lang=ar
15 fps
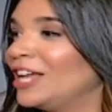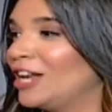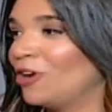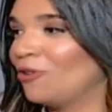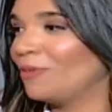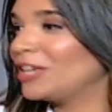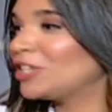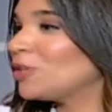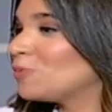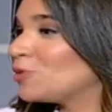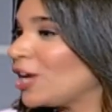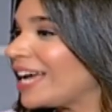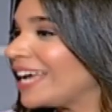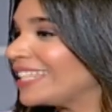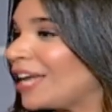لو ماشي
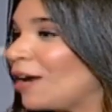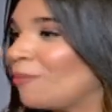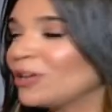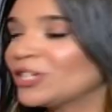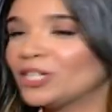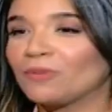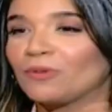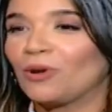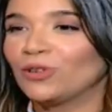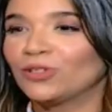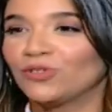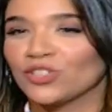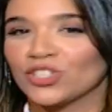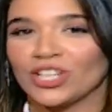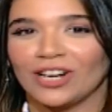بجاكيت او ماشي
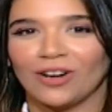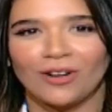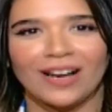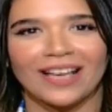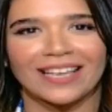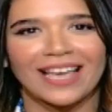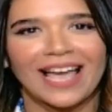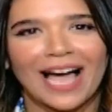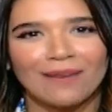بكوت في الشارع يقول لك ايه يا